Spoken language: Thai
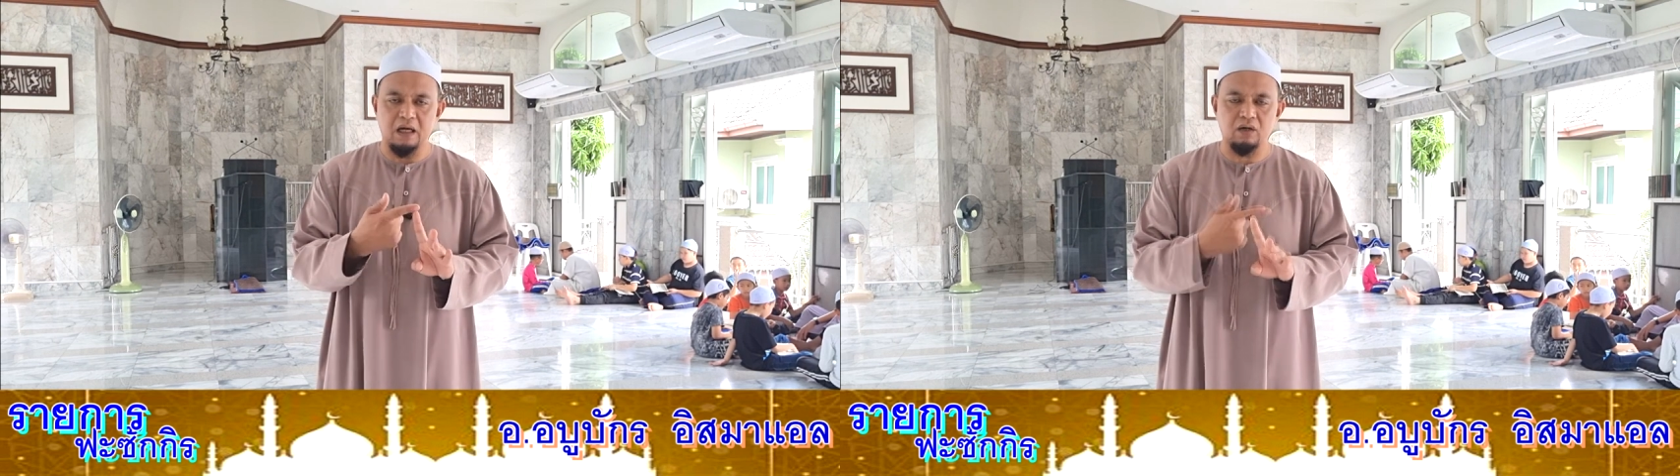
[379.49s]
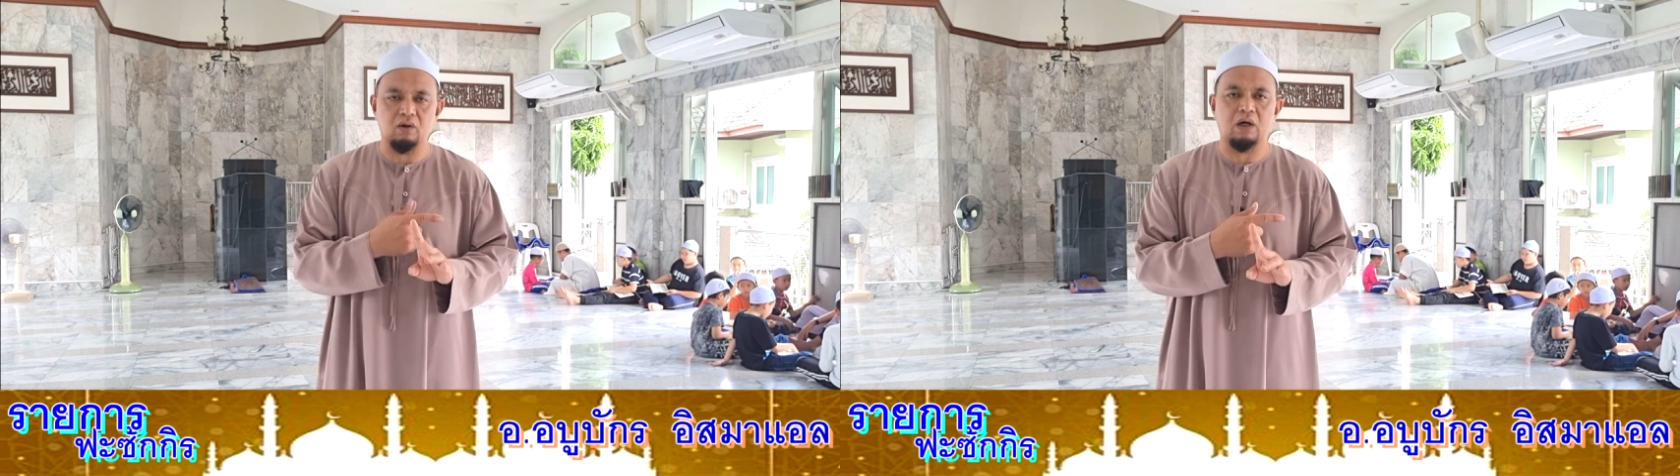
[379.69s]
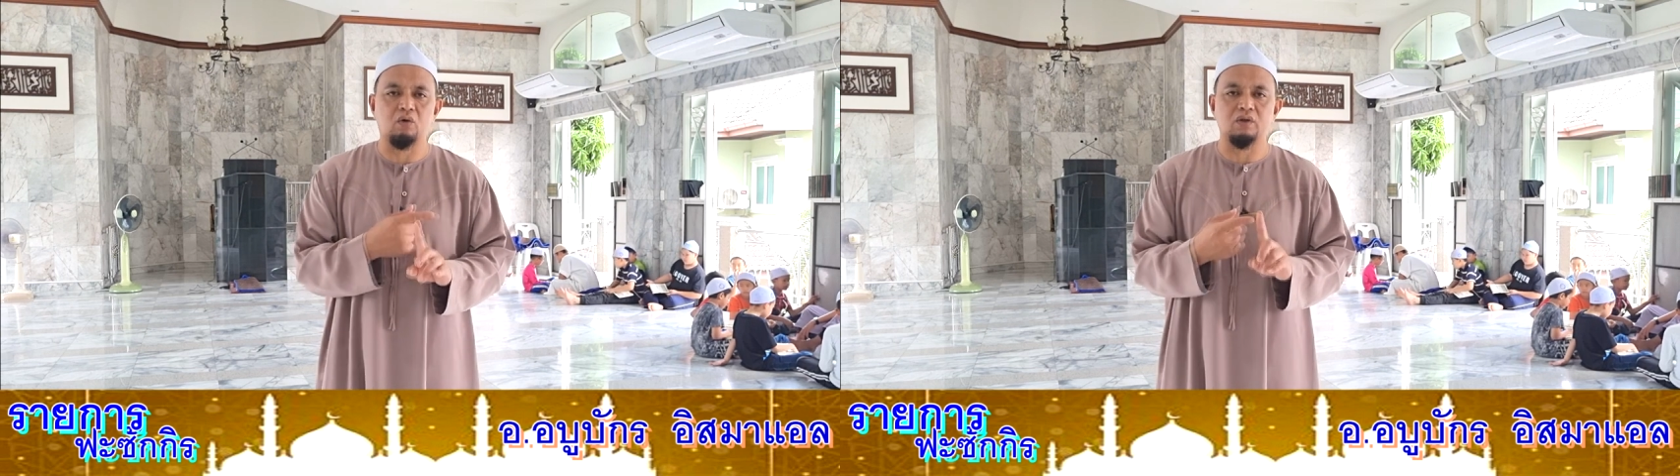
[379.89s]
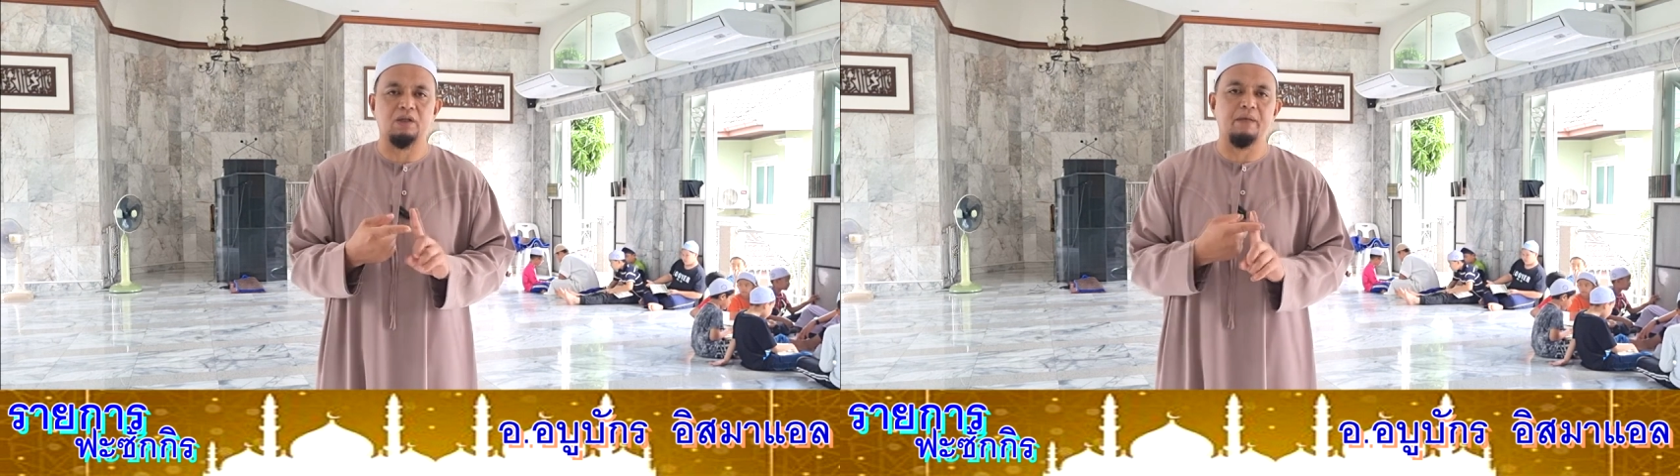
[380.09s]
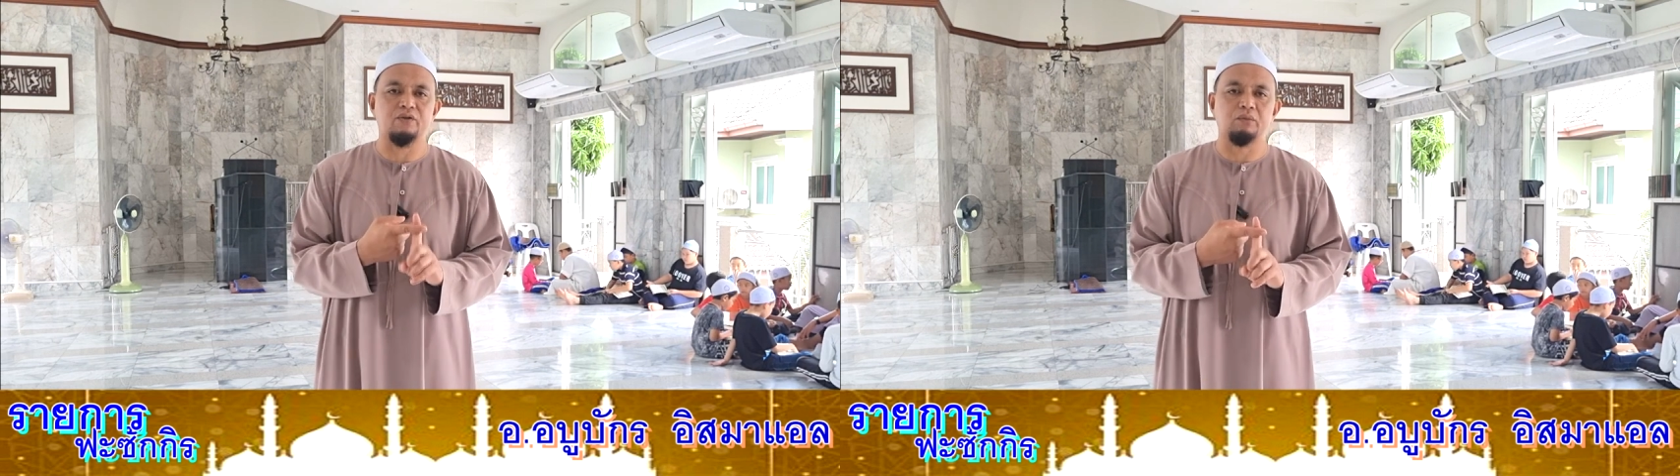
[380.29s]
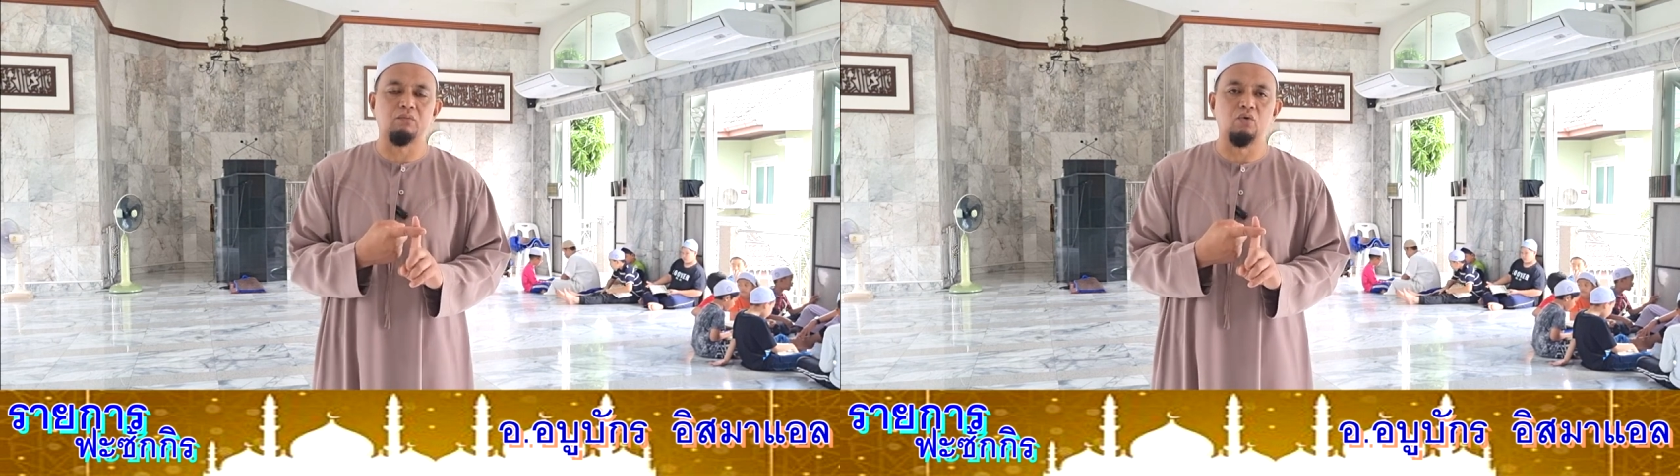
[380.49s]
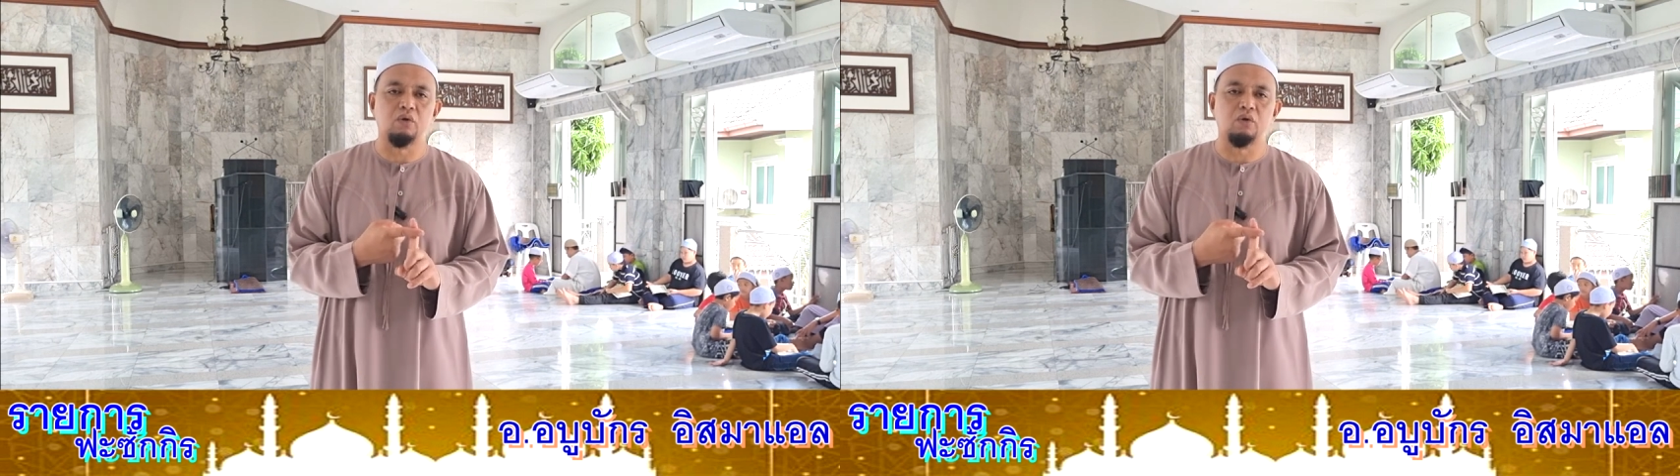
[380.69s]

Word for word: ดาของเราก็จะไม่สมบู